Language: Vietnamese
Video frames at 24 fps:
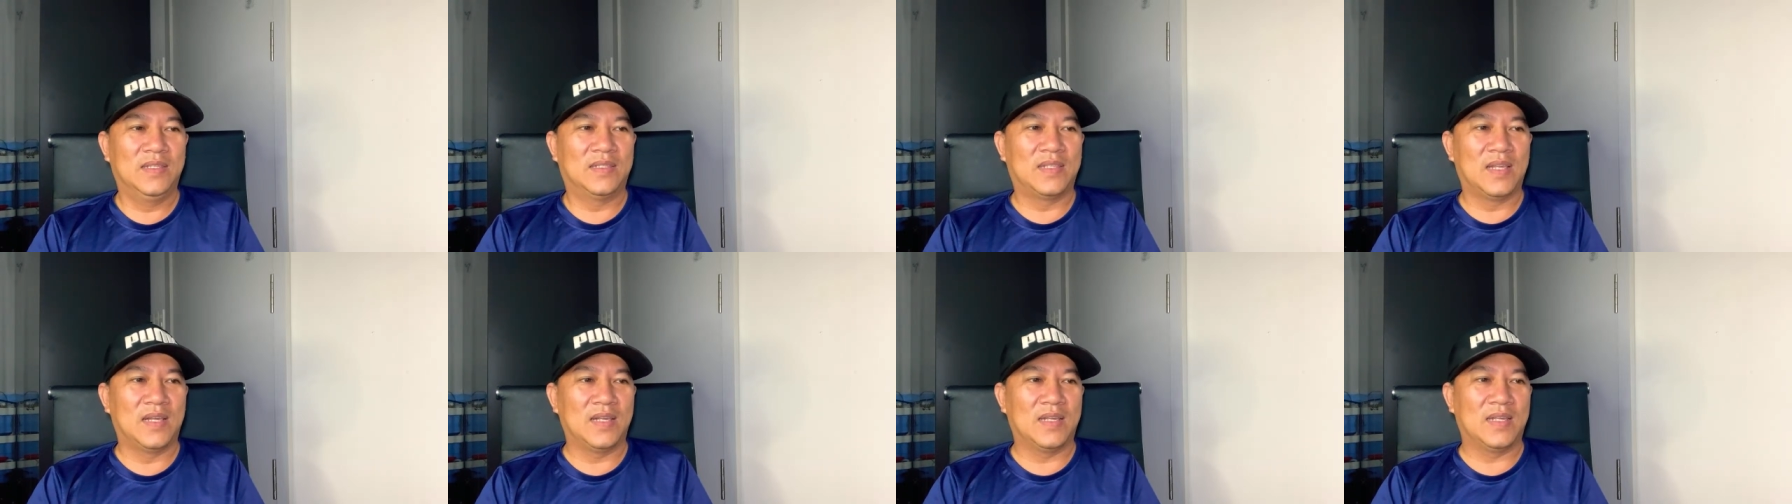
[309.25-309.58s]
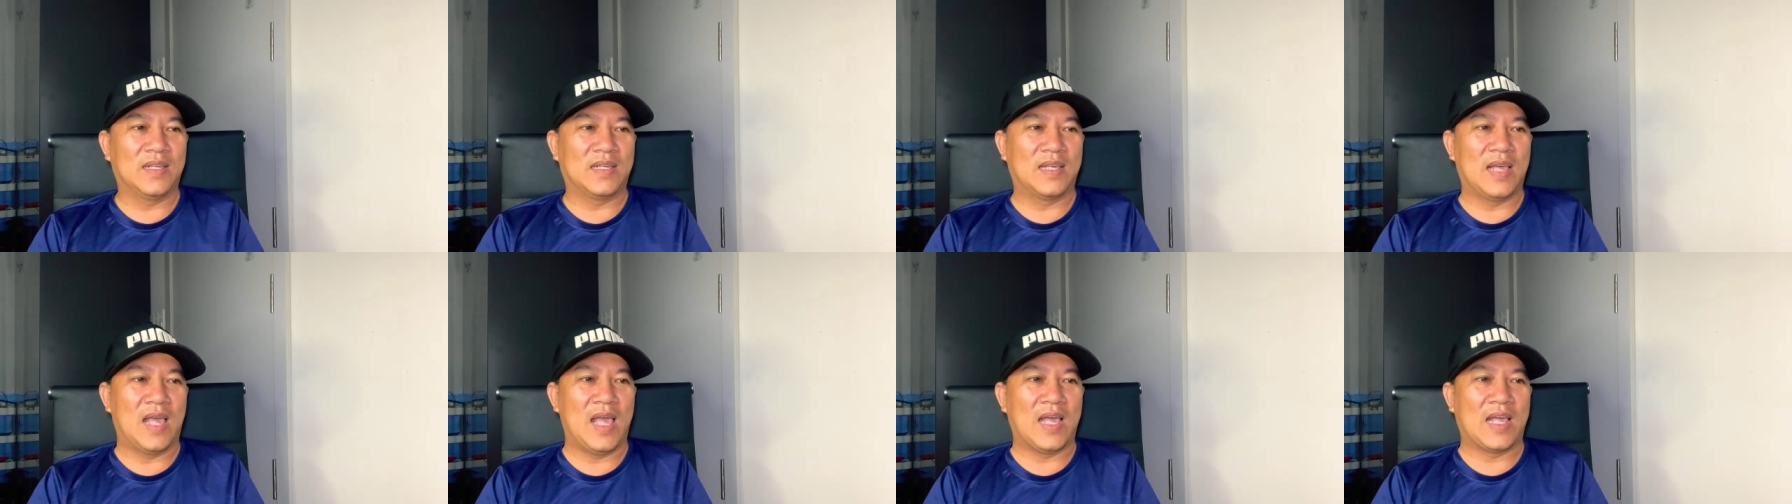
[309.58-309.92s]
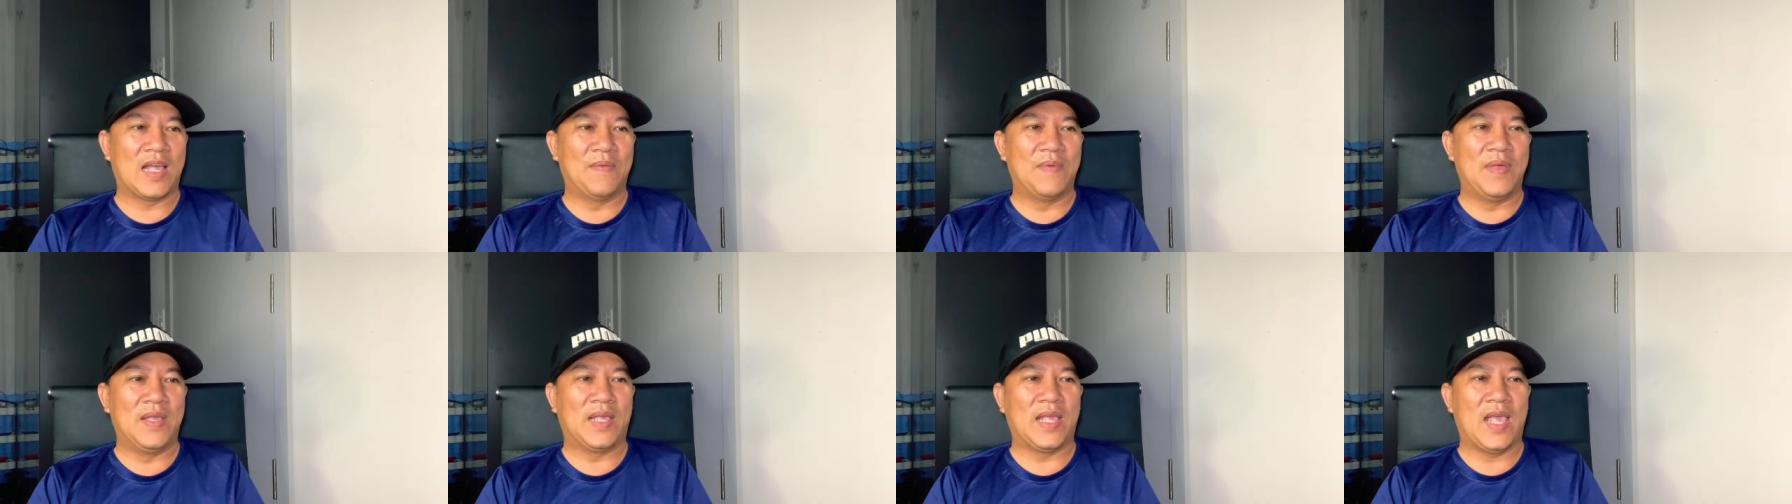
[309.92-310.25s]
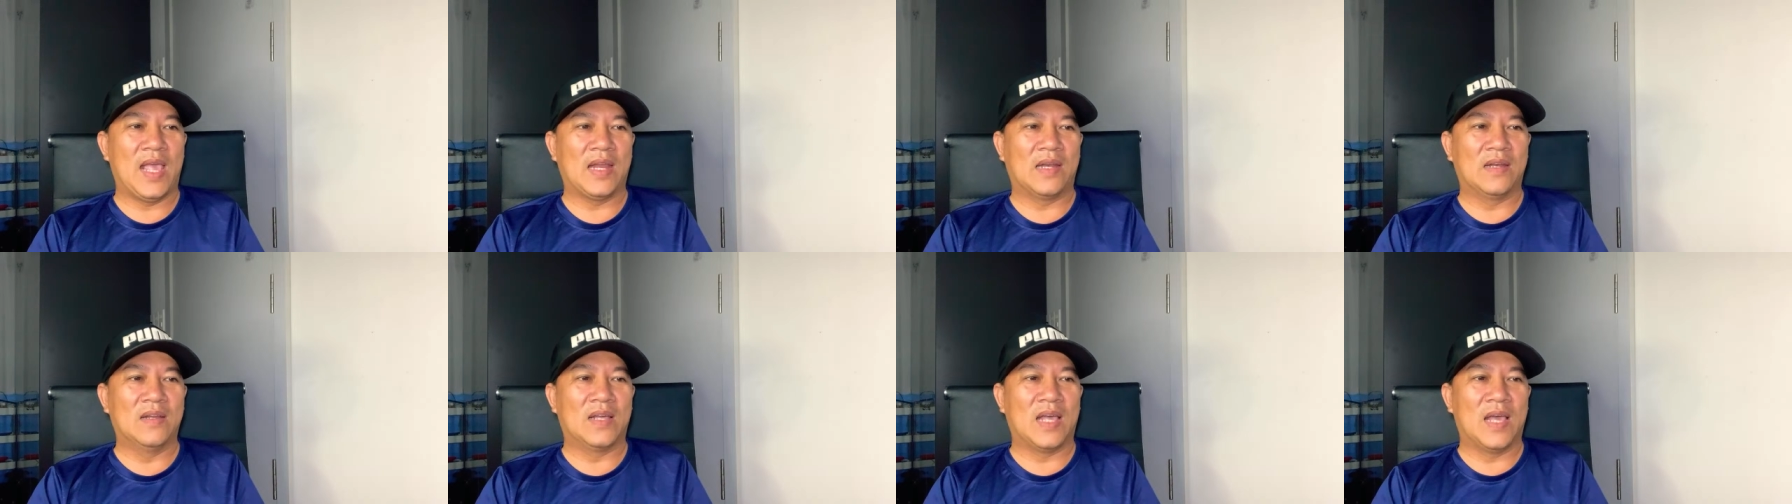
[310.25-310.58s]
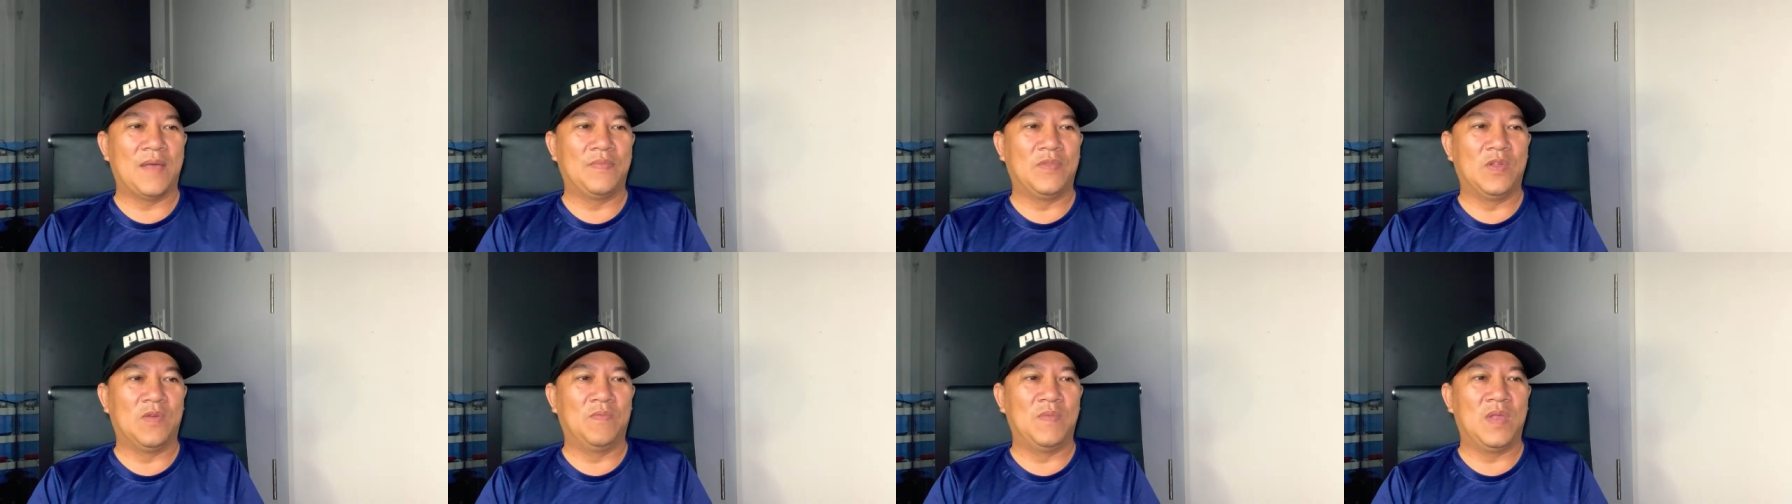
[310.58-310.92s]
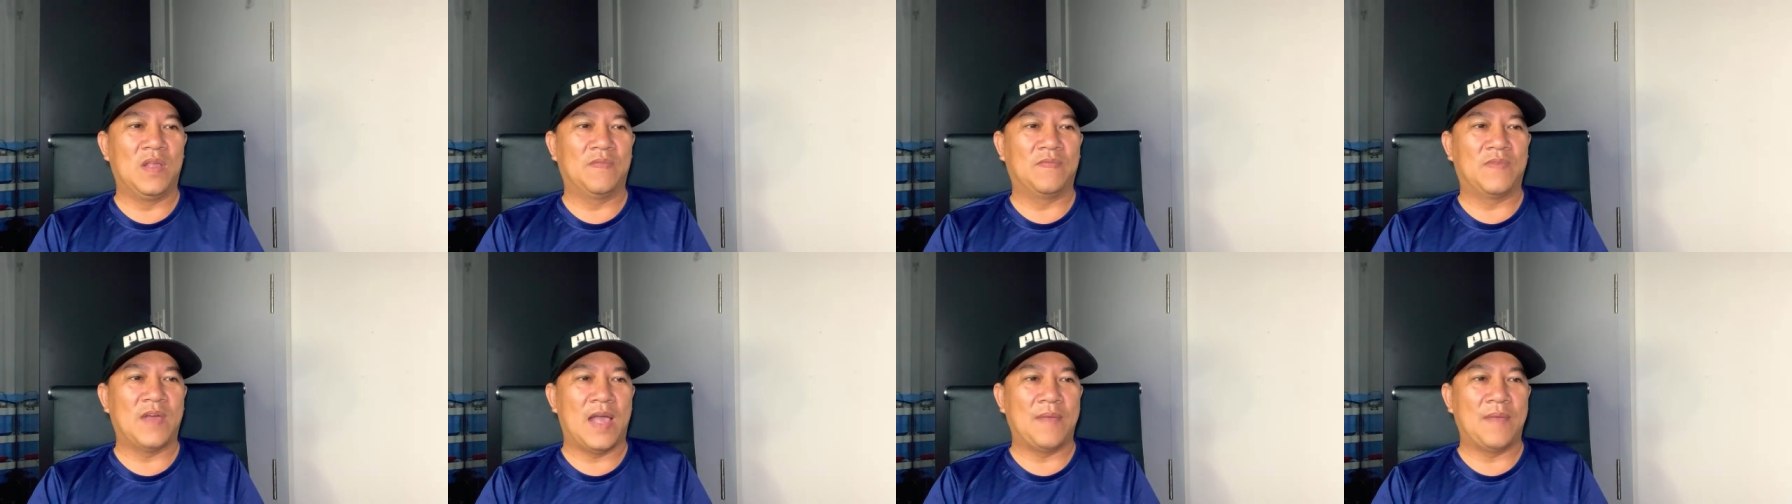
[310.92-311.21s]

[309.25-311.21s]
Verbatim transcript: Tất cả các bị can được áp dụng biện